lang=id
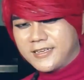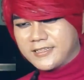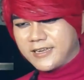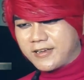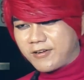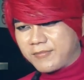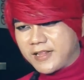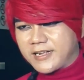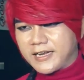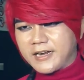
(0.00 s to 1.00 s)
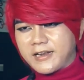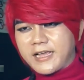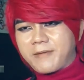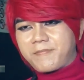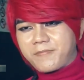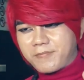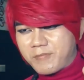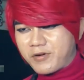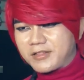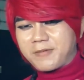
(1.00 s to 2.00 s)
awan atau menggeser hujan.
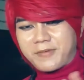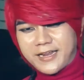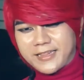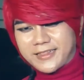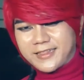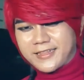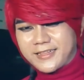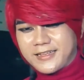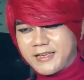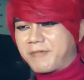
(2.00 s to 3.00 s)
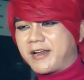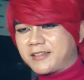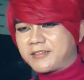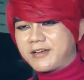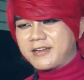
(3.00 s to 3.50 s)
Jadi bisa bilang pawang hujan